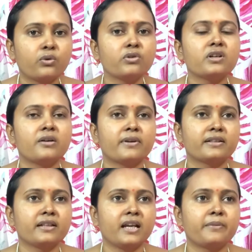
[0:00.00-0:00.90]
কোন
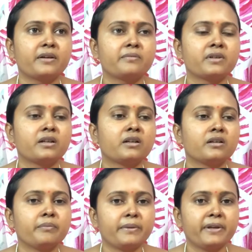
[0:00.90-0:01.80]
খাবার দিলে আমার
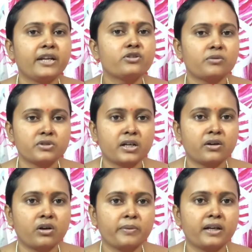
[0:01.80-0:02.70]
বিবির এই
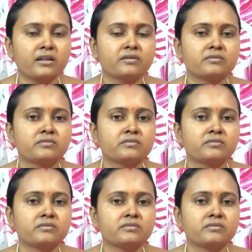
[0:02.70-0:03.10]
সমস্যাটা হবে না